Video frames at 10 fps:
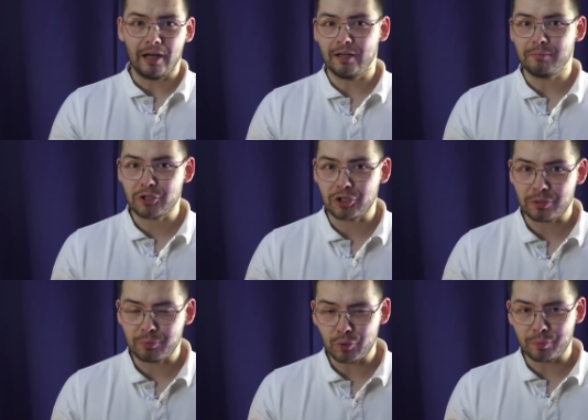ale masz się
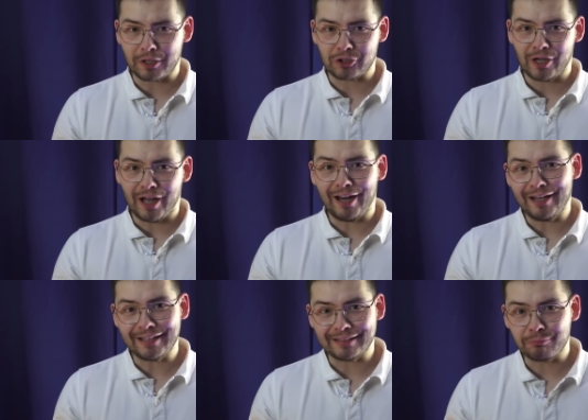ciepło ubrać, a
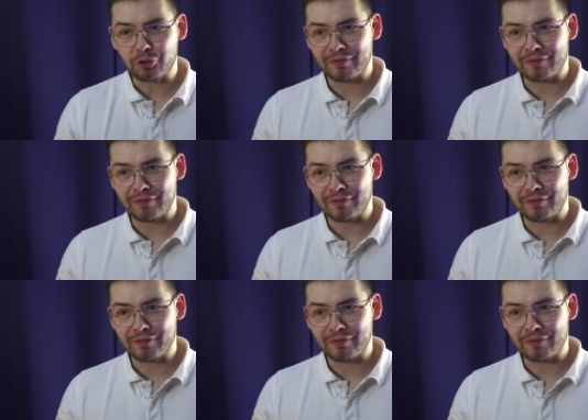latem już